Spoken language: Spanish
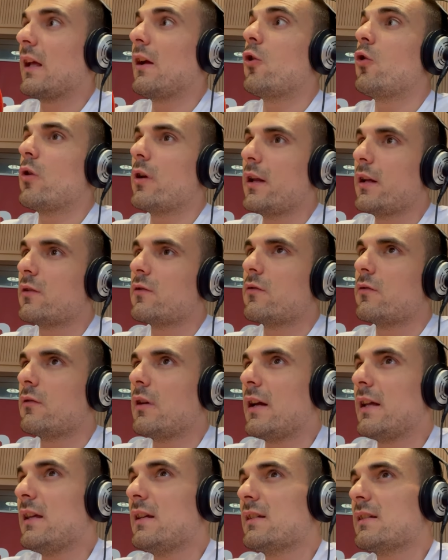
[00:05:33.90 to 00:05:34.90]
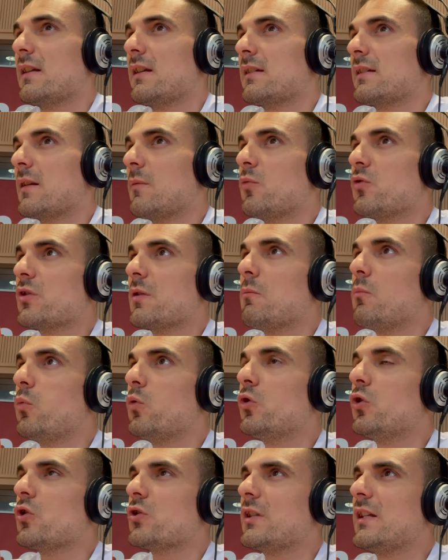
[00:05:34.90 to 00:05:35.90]
Correcto, ahí estamos en
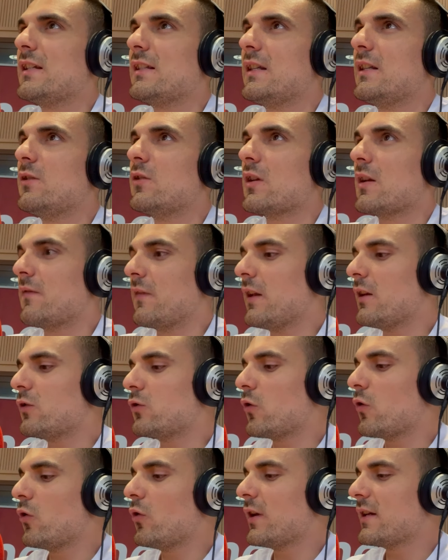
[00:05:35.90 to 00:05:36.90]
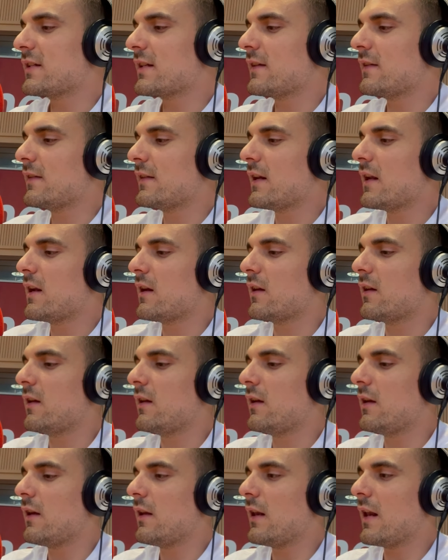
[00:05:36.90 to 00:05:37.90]
puntos distintos. Al final, todo lo que sea entrar,
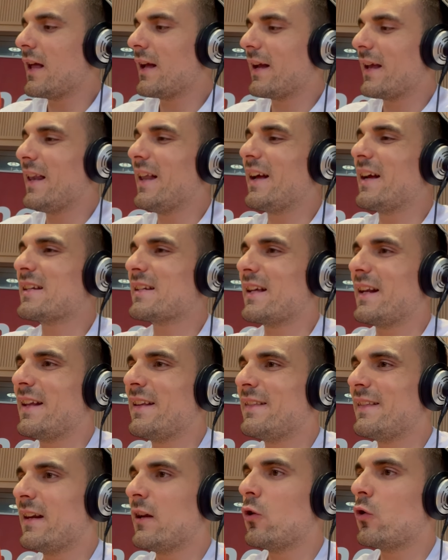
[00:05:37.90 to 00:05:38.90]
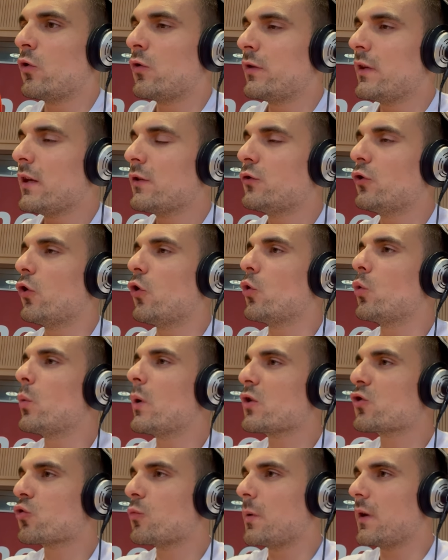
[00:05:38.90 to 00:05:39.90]
eh, eh, que la cáscara entre en contacto con
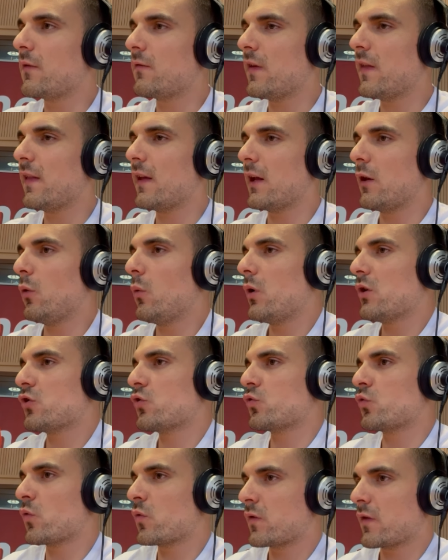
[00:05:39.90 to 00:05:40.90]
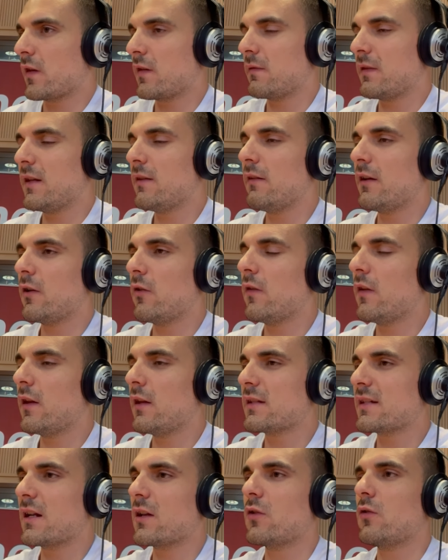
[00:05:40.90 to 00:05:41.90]
una superficie que luego es susceptible ¿no?
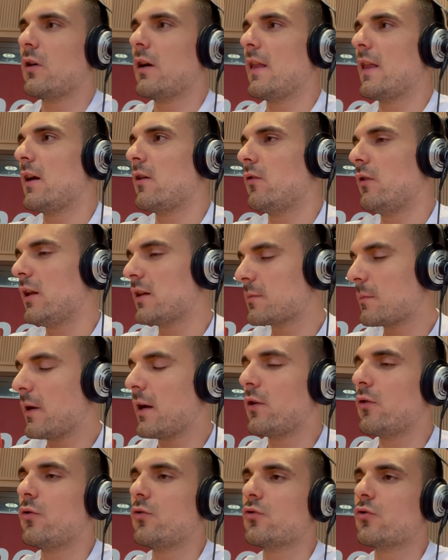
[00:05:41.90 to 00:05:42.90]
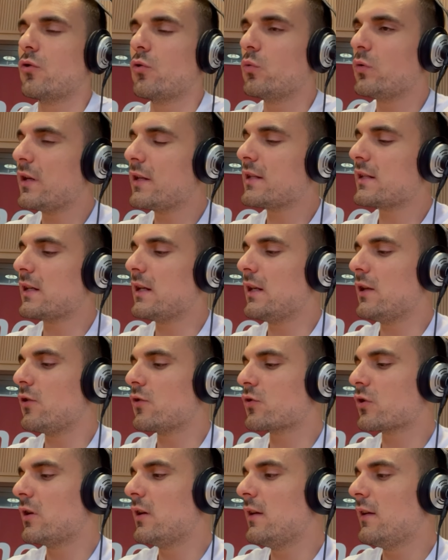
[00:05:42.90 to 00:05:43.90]
de ser tocada con las manos, con
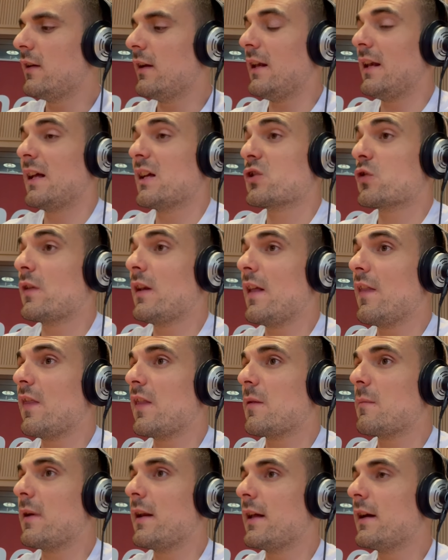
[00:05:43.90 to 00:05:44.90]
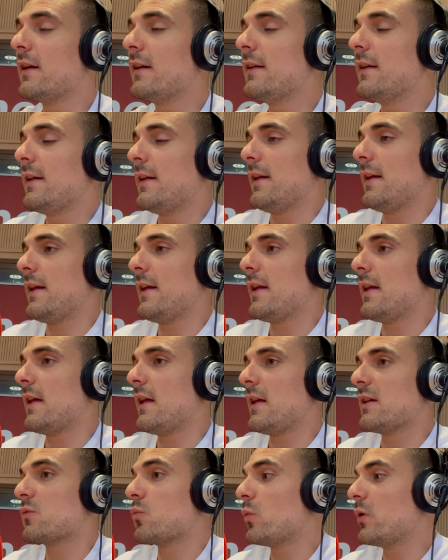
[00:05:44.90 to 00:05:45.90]
utensilios. En el caso de la encimera,
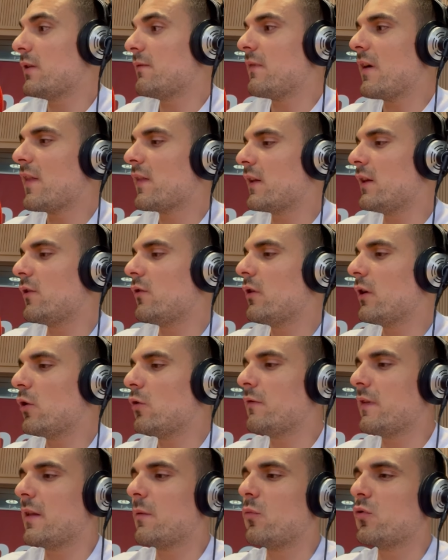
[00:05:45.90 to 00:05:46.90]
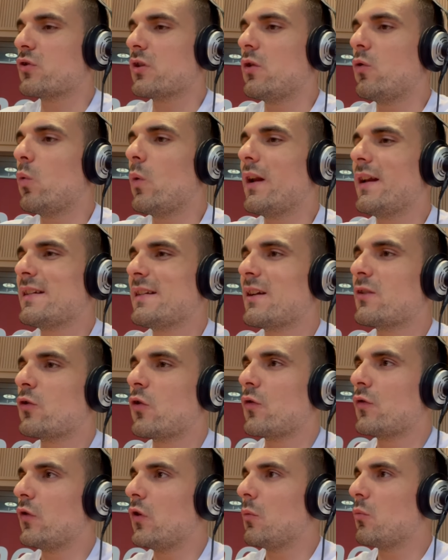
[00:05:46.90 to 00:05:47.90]
eh, es muy fácil ¿no? que olvidemos el lugar
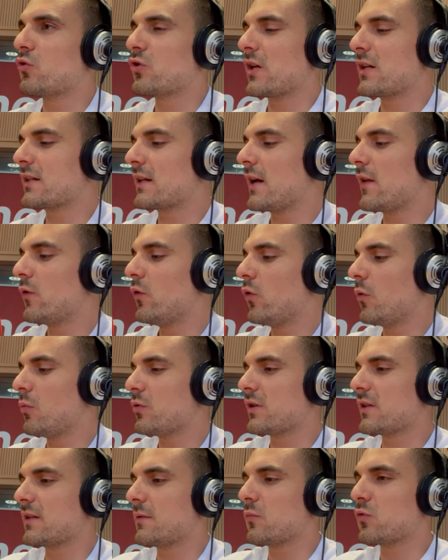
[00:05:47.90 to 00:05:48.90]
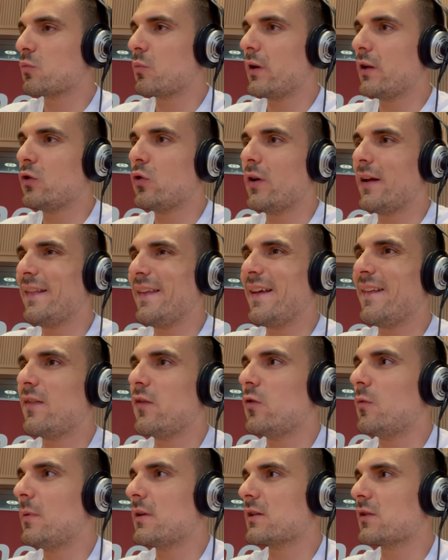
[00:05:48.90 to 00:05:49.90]
exacto donde lo hemos cascado y luego pues estemos por ahí
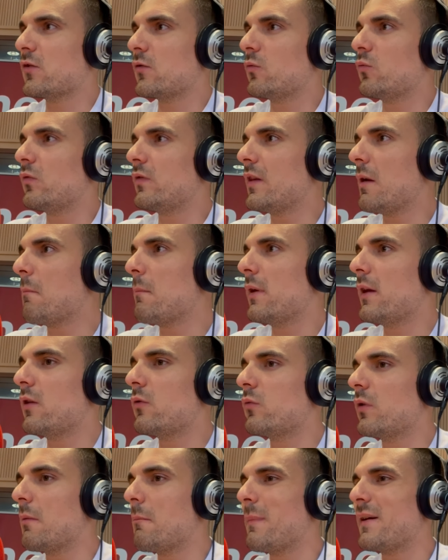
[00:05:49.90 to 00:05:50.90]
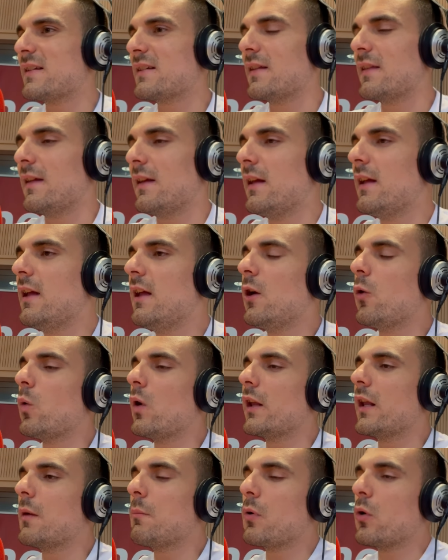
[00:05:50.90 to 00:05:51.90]
toqueteando, pasando un tupper, un envase de
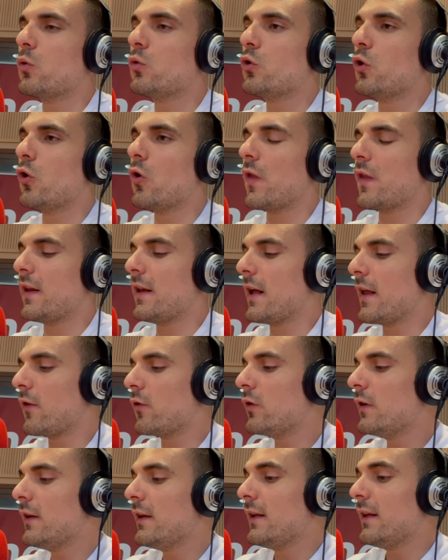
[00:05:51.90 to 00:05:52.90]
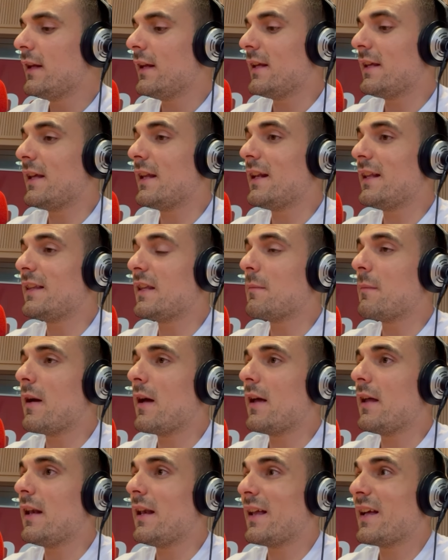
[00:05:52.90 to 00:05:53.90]
cualquier producto cocinado. Y en el
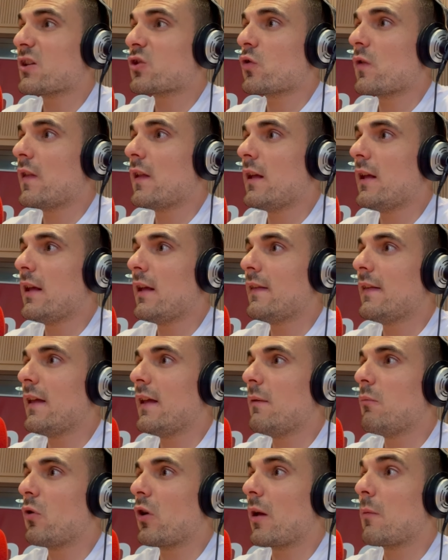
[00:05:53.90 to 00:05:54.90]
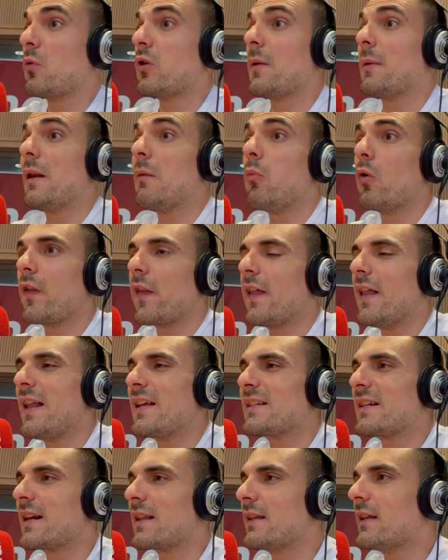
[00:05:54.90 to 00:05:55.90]
tema, en el caso de, por ejemplo, también el borde de
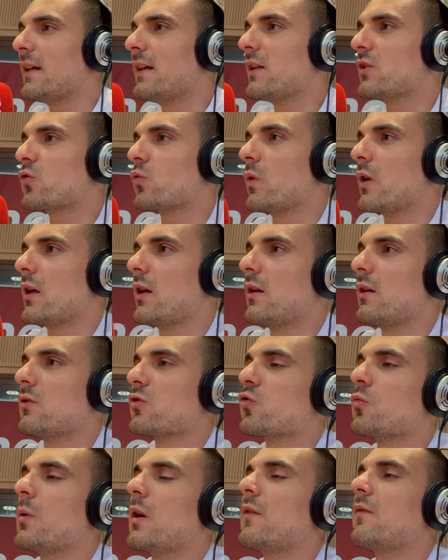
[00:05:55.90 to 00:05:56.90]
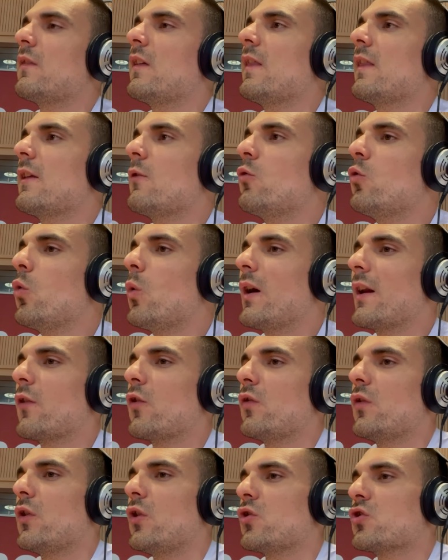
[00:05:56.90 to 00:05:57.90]
la sartén, es una superficie, un lugar
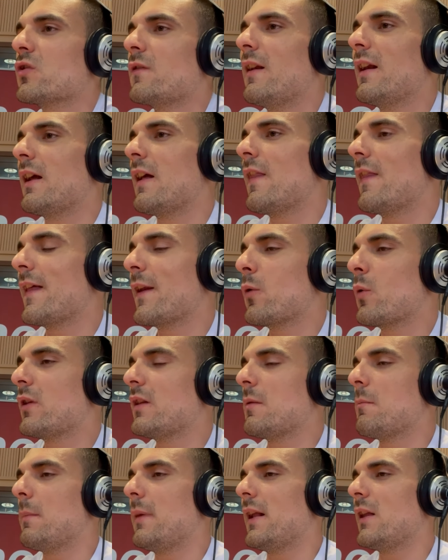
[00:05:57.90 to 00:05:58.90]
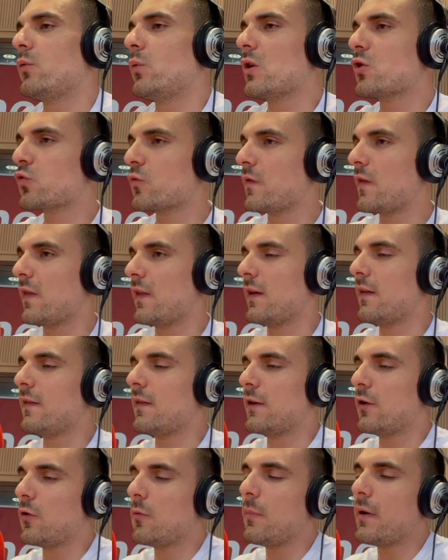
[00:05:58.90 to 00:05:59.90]
donde no se va a alcanzar una temperatura
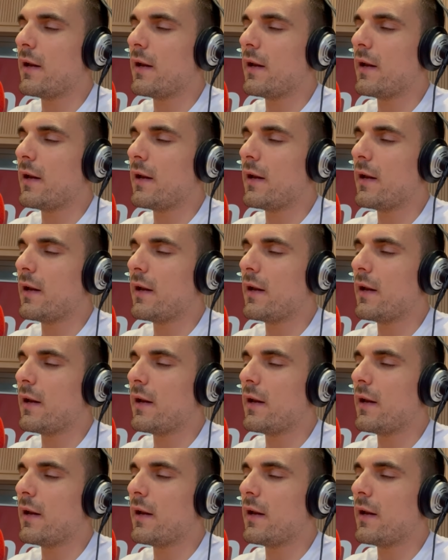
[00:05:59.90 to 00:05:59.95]
suficiente ¿no?